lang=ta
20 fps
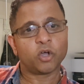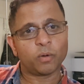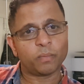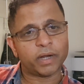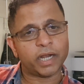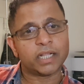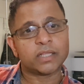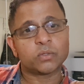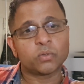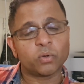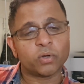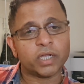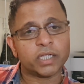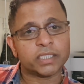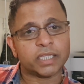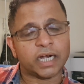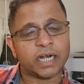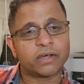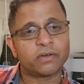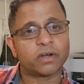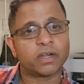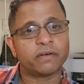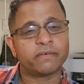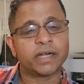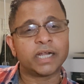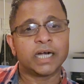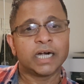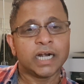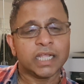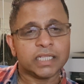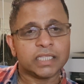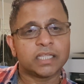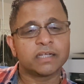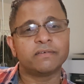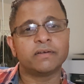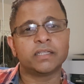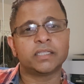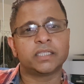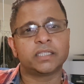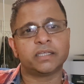நார்மலாக தூக்கி தடவுறதை விட இழுத்து
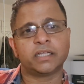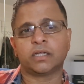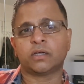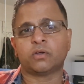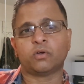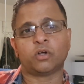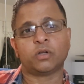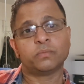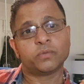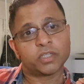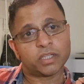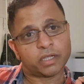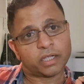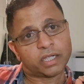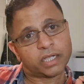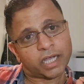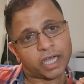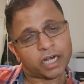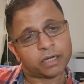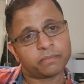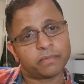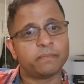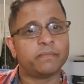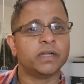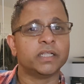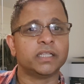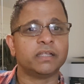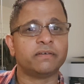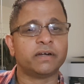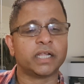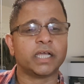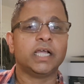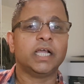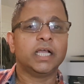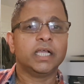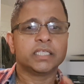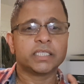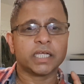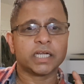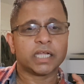இழுத்து இருக்கணும் இந்த கர்மம் இருந்தவனே
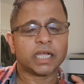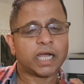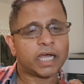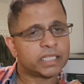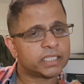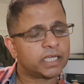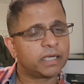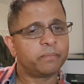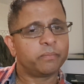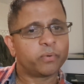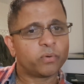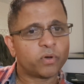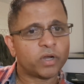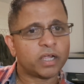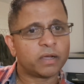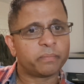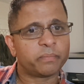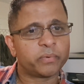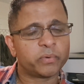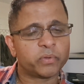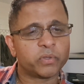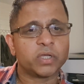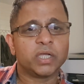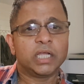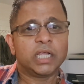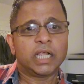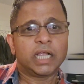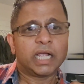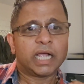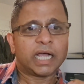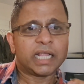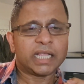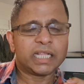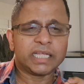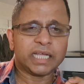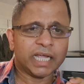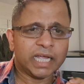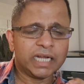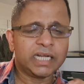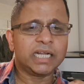சரி அதுதான் போனால் போகுது அதாவது
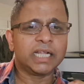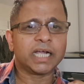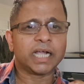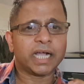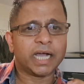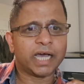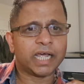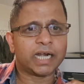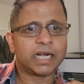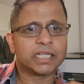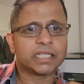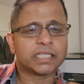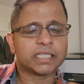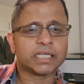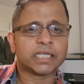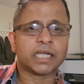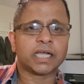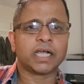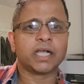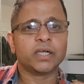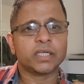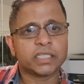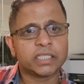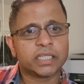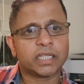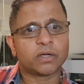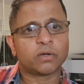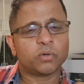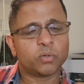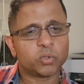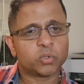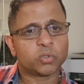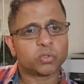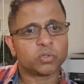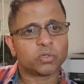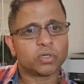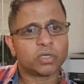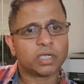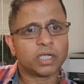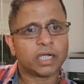என்ன காரணத்துக்காக இந்த கூத்து
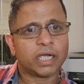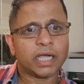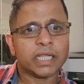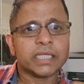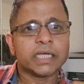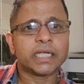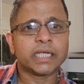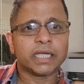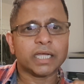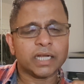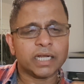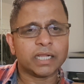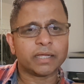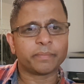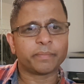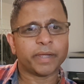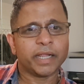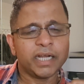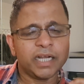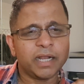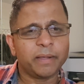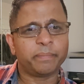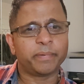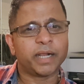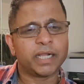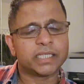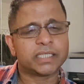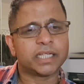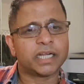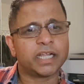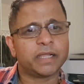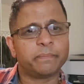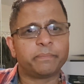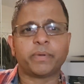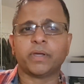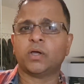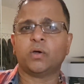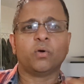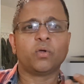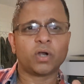அதுக்கு என்ன என்ன பிரச்சனை
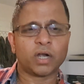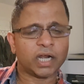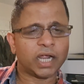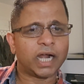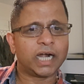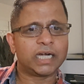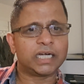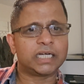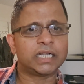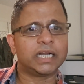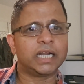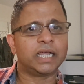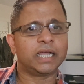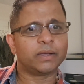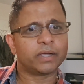இப்போ ஒரு நாட்டில்